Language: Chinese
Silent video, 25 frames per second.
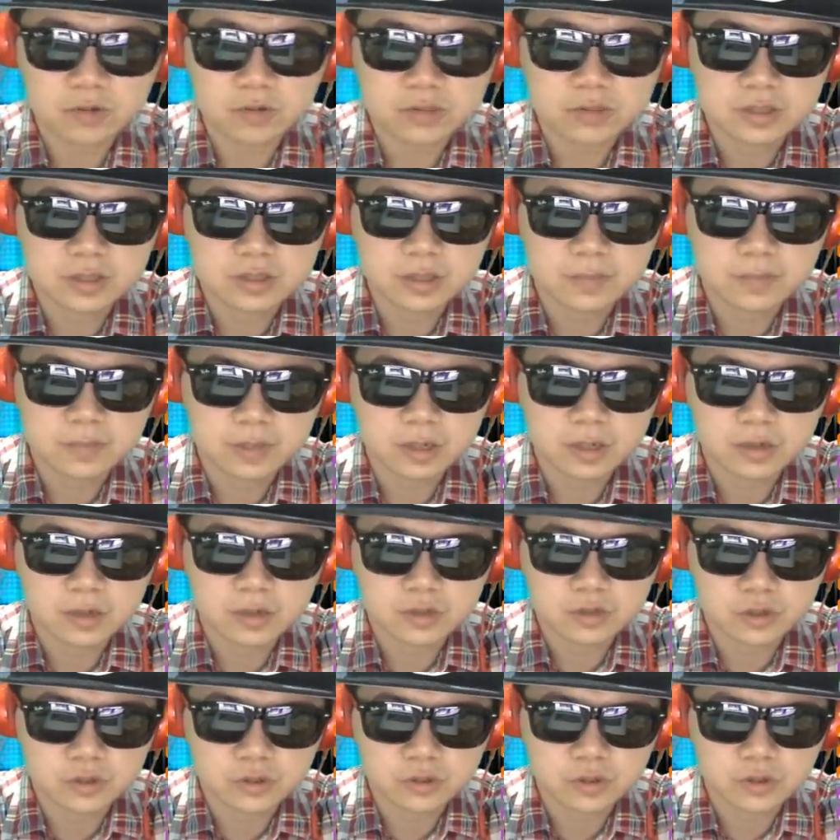十二比六，
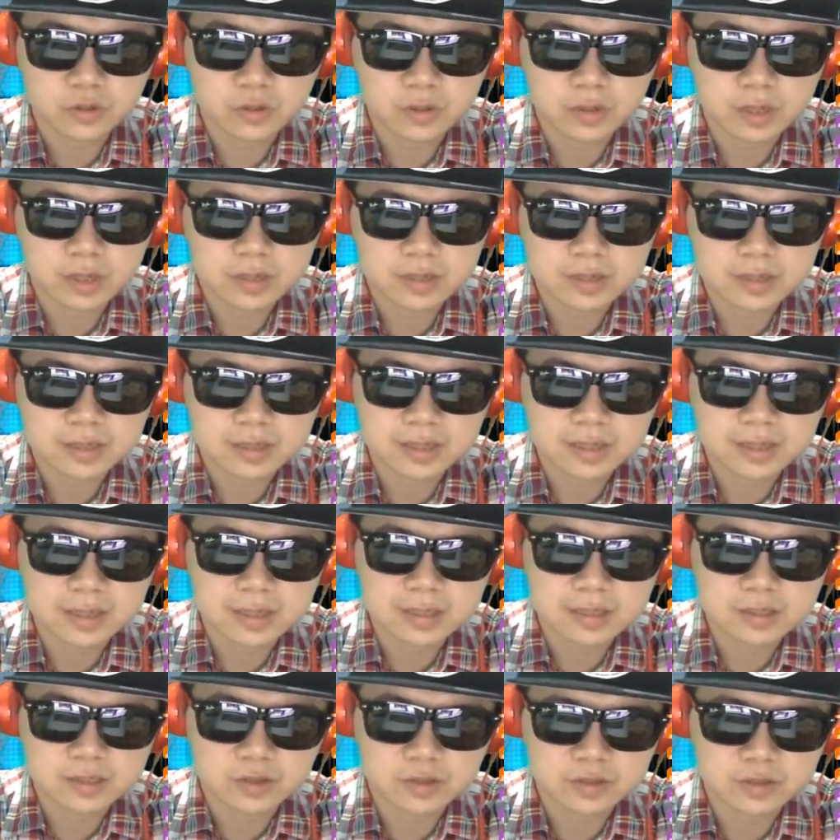球权回到张燕
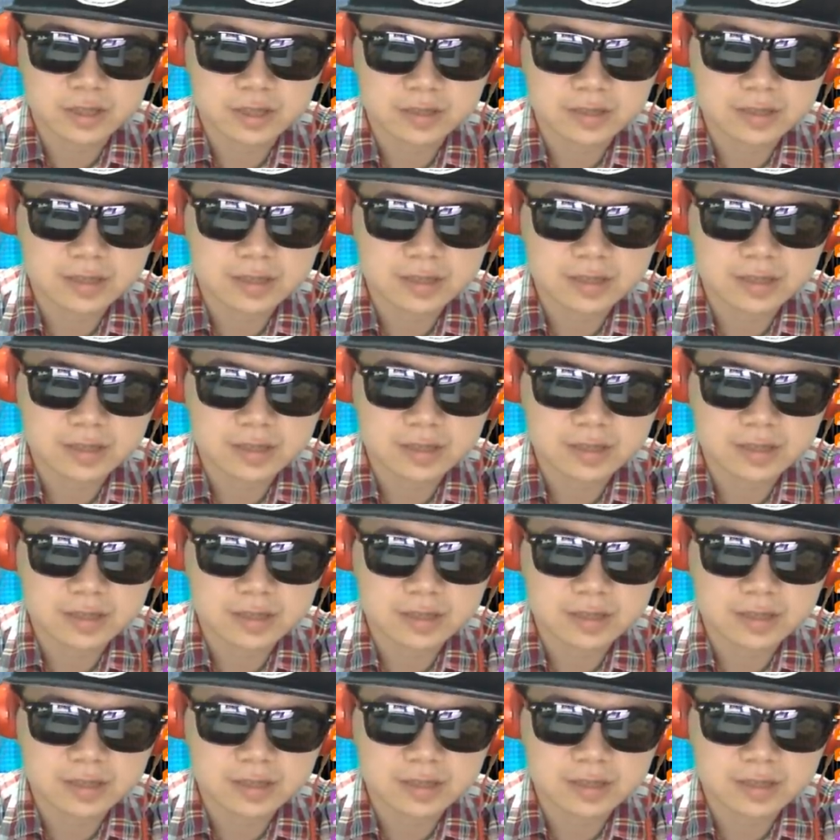怡手上。